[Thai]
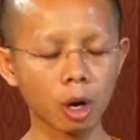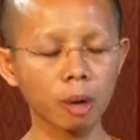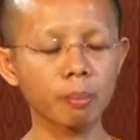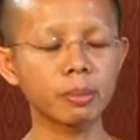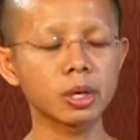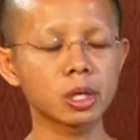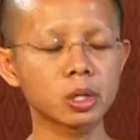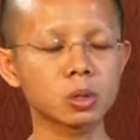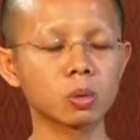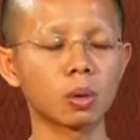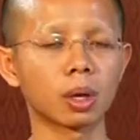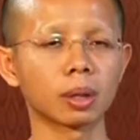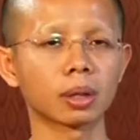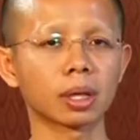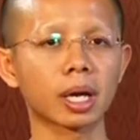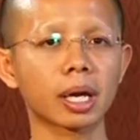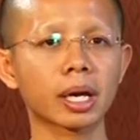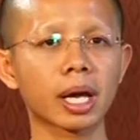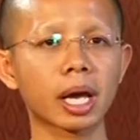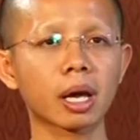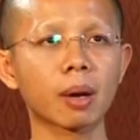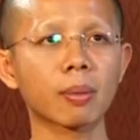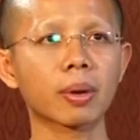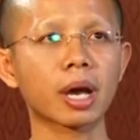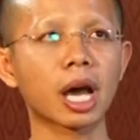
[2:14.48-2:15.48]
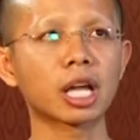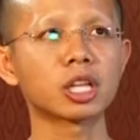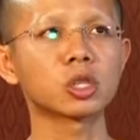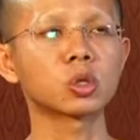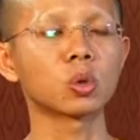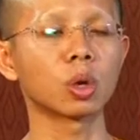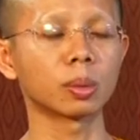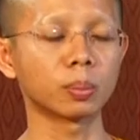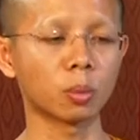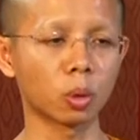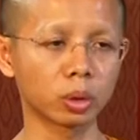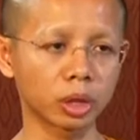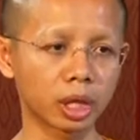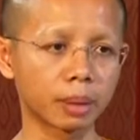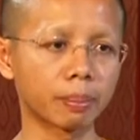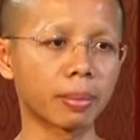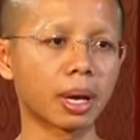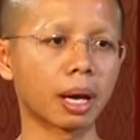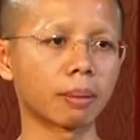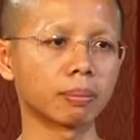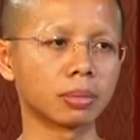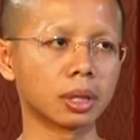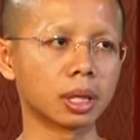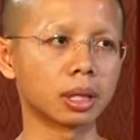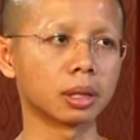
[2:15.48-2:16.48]
ก็มีส่วนคล้าย ๆ กับการสวดมนต์อีกแบ
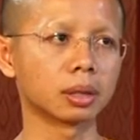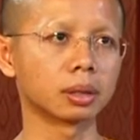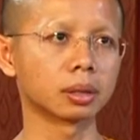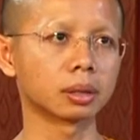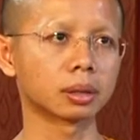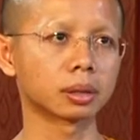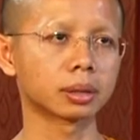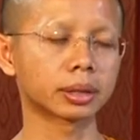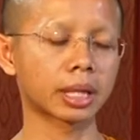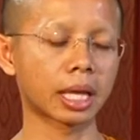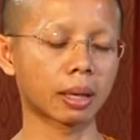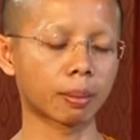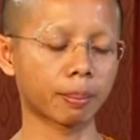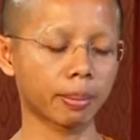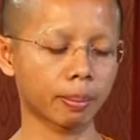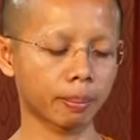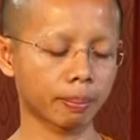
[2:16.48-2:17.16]
บหนึ่งแต่